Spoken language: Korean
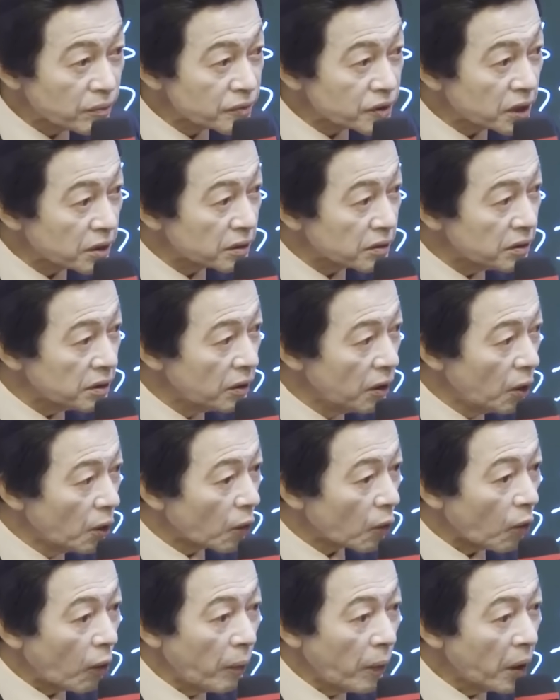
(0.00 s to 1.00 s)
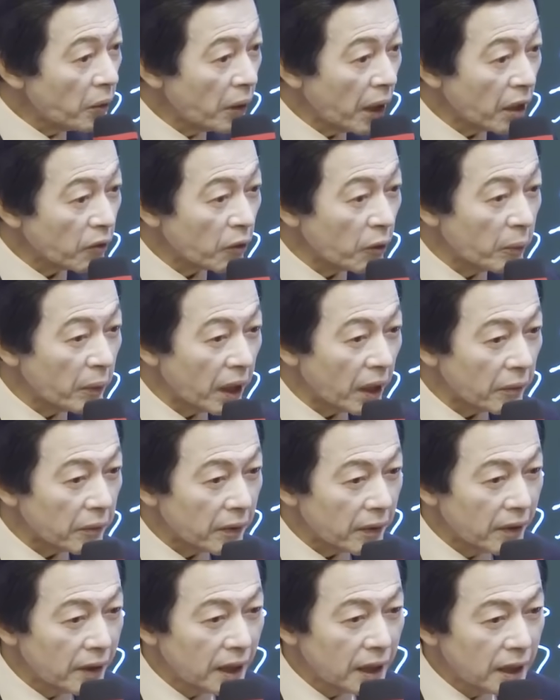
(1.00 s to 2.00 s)
숨 쉬는 거 고마워 안 고마워?
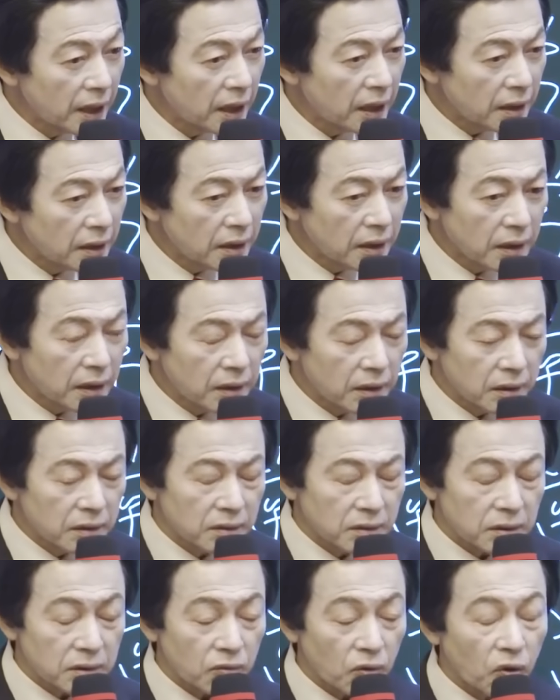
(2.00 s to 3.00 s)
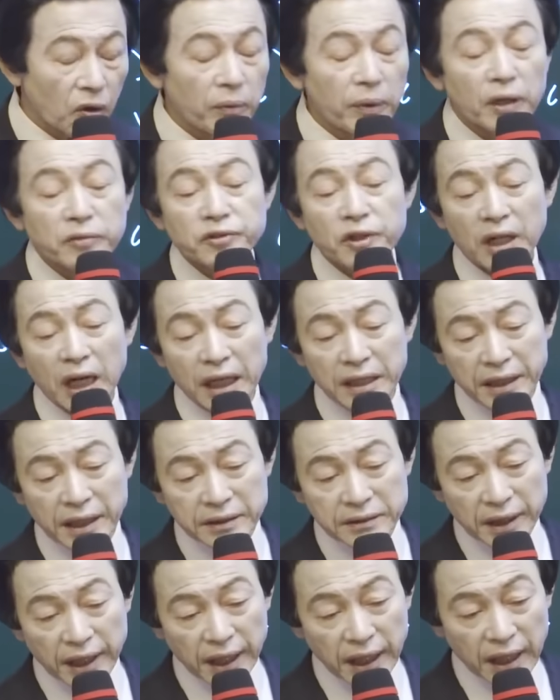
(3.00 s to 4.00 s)
뭐. 고마운줄
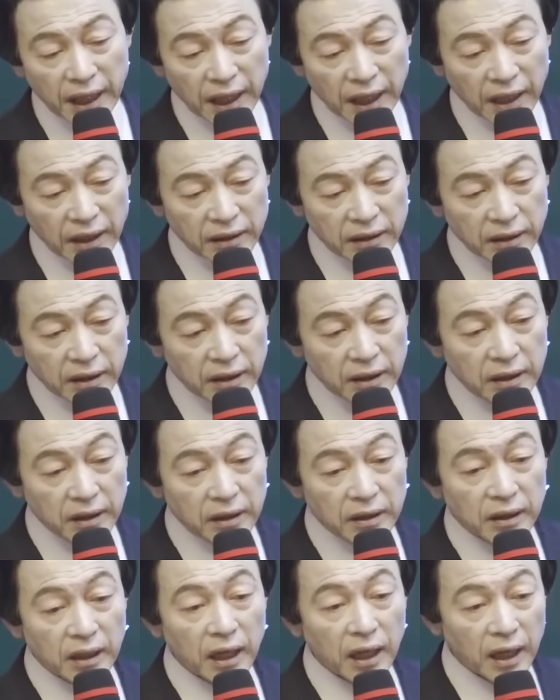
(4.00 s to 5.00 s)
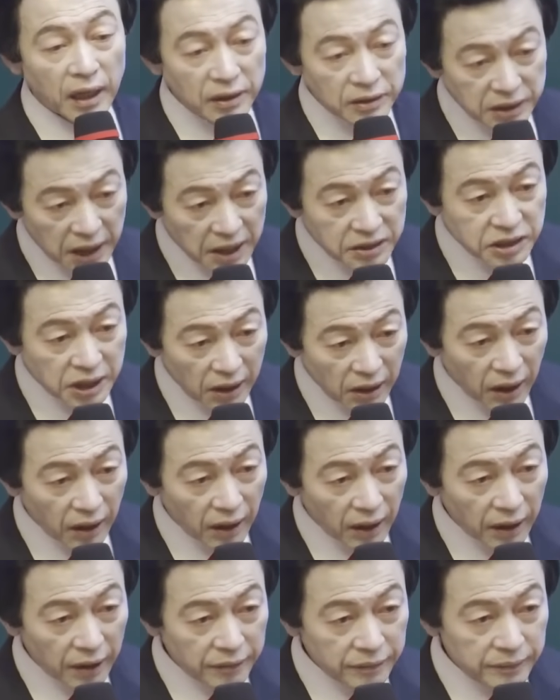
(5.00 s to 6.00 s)
알아야 돼. 알겠죠?
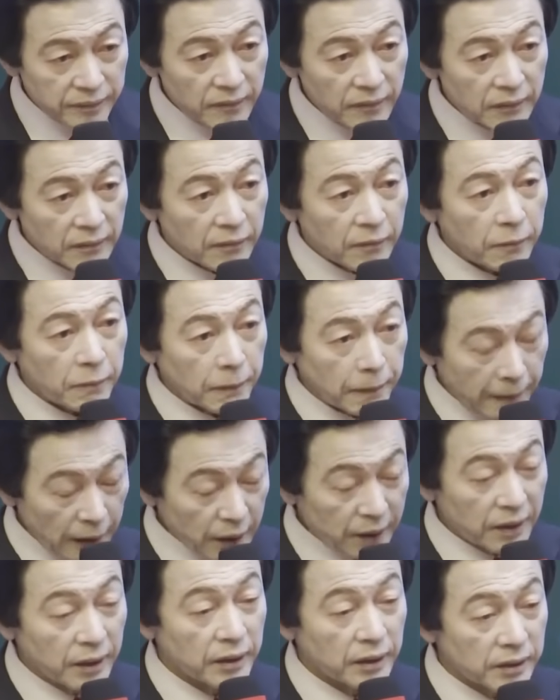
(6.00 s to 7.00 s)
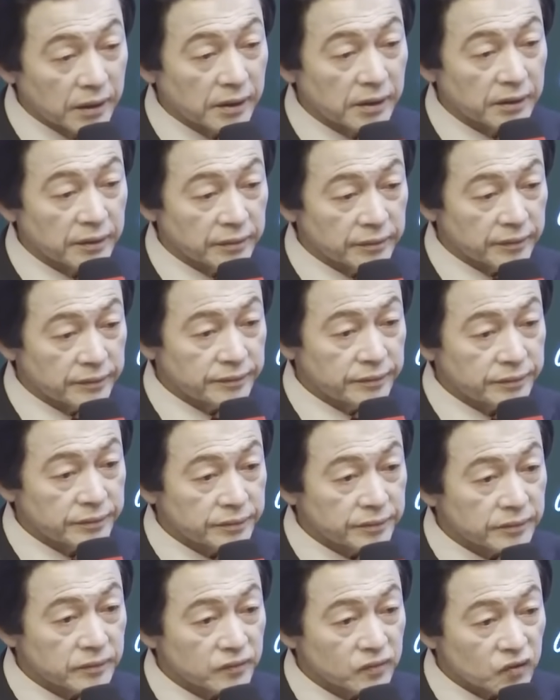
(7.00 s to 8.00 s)
음,
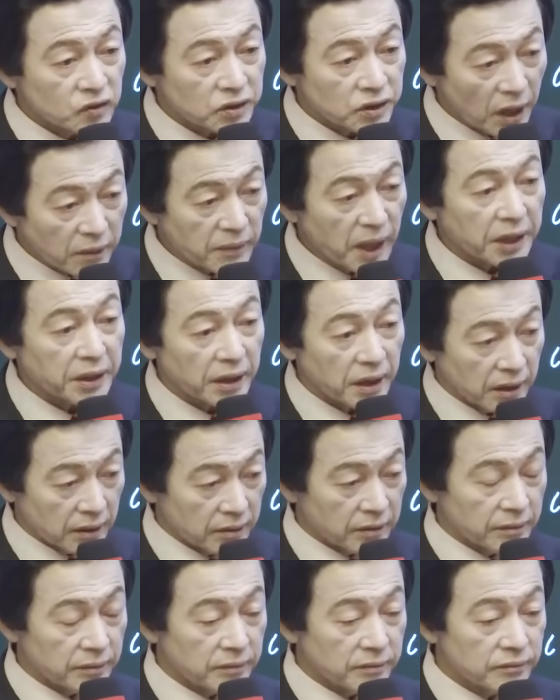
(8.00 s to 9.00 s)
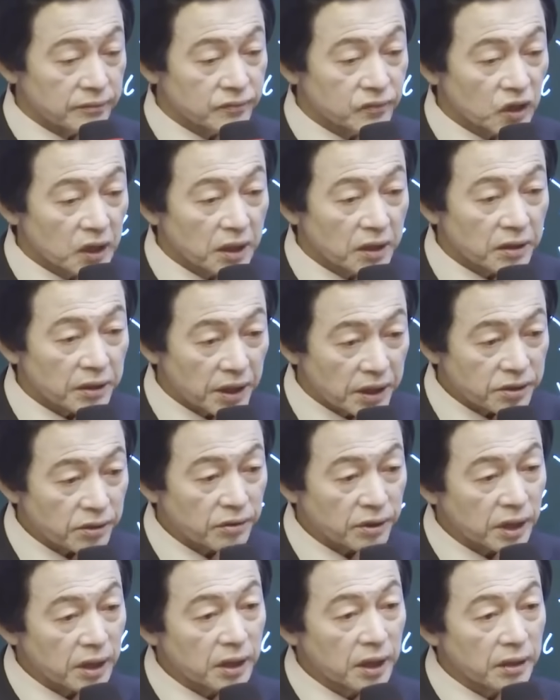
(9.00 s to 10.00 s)
정말이야 그래서
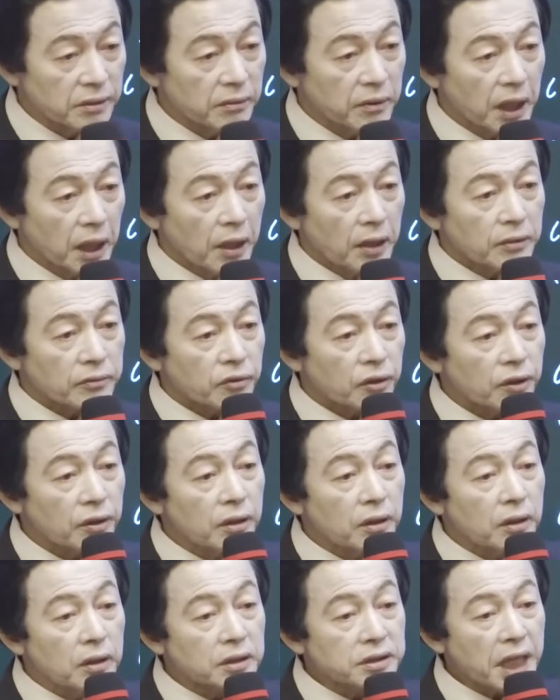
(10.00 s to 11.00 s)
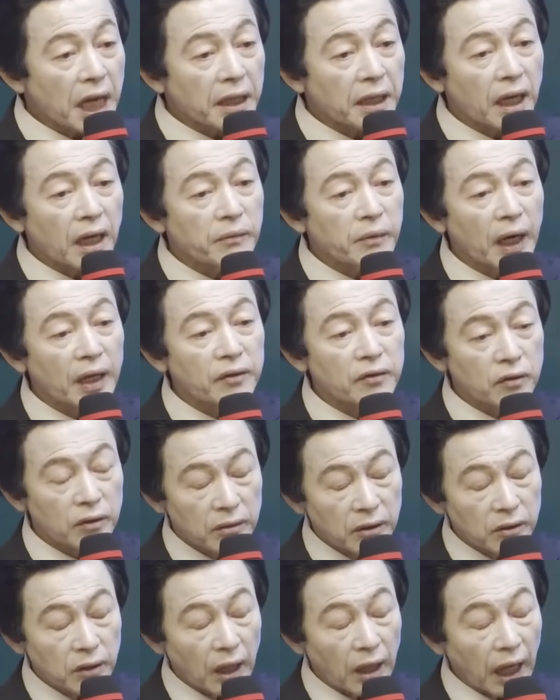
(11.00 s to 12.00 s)
우리는 더 생각하면
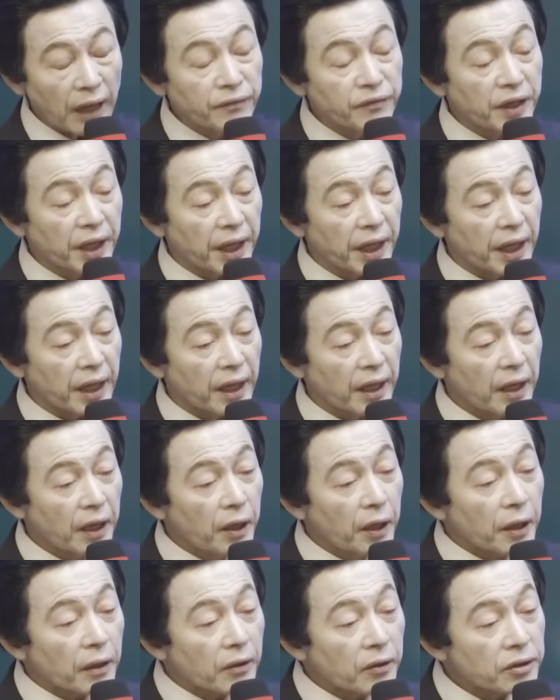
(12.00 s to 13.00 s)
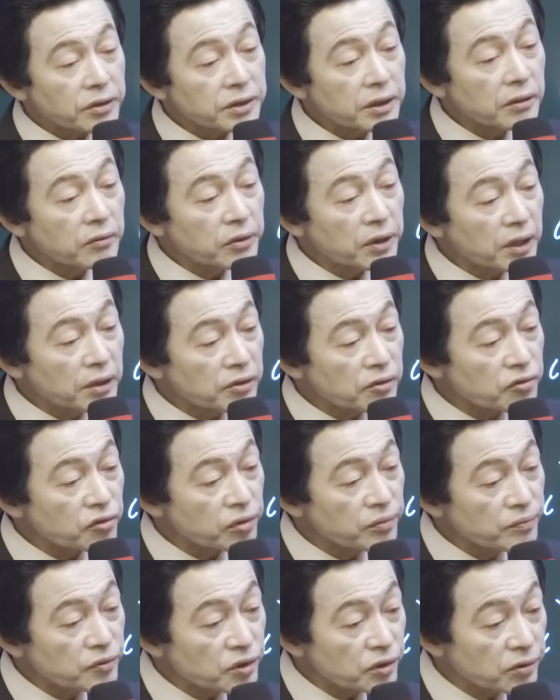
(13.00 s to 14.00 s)
안 돼. 그저 우리는
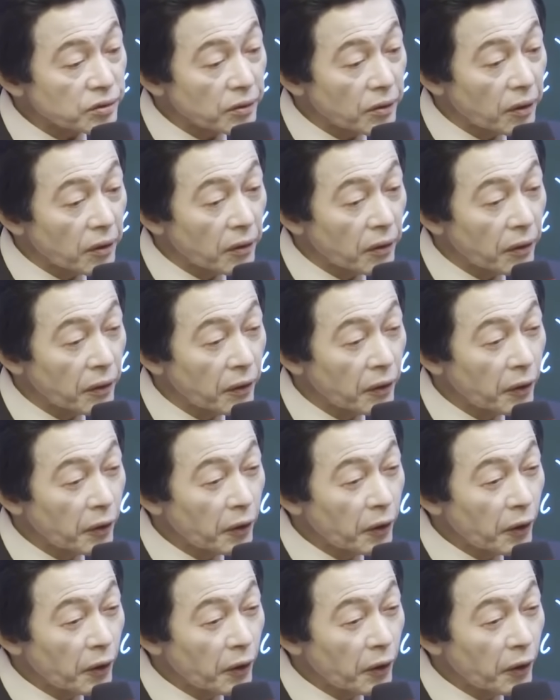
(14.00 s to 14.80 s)
숨쓰고